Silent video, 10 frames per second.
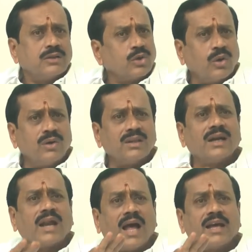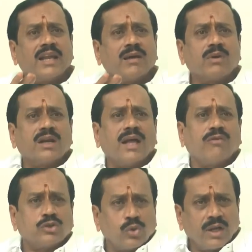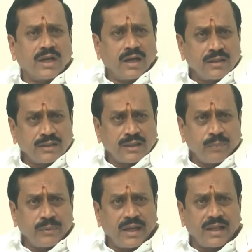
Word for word: ஸோ இதில் நாகரீகங்கிறது அவர் சொன்ன கருத்து தப்பு